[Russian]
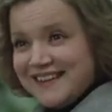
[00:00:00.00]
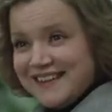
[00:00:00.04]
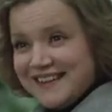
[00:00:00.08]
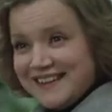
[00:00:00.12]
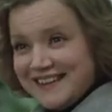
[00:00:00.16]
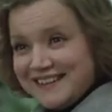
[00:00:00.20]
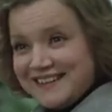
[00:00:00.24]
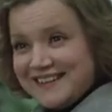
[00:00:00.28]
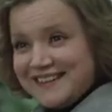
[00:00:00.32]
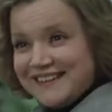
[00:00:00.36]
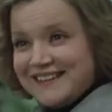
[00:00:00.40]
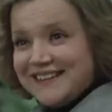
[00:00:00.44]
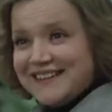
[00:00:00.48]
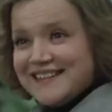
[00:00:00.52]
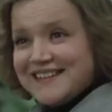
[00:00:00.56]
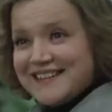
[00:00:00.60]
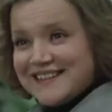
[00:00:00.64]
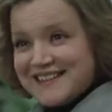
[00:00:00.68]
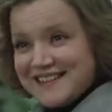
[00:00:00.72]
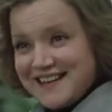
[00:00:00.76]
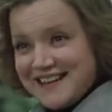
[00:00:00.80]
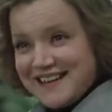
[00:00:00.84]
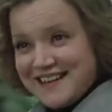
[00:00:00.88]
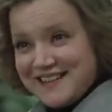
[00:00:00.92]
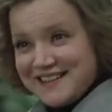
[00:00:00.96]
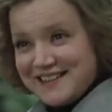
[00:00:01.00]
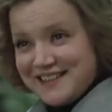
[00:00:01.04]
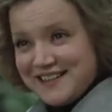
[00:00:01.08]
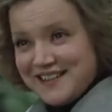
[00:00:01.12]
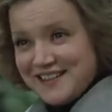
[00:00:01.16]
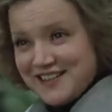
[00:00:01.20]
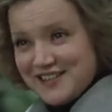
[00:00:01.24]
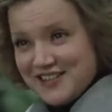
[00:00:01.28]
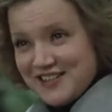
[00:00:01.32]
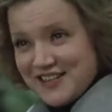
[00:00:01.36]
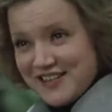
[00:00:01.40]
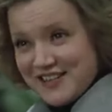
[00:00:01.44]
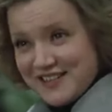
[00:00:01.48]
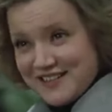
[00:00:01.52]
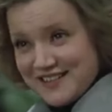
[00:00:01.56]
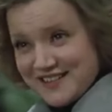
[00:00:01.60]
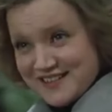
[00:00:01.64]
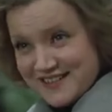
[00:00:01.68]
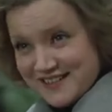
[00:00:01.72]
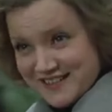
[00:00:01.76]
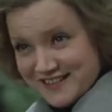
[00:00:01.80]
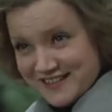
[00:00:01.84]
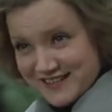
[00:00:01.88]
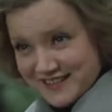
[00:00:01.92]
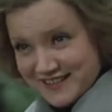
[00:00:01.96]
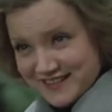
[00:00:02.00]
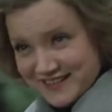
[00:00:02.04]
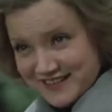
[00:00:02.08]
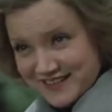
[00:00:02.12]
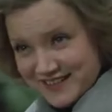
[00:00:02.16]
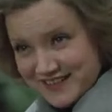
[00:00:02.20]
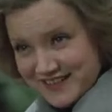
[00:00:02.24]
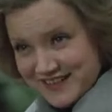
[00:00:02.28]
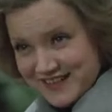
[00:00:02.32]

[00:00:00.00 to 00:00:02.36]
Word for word: сообщества стоят люди,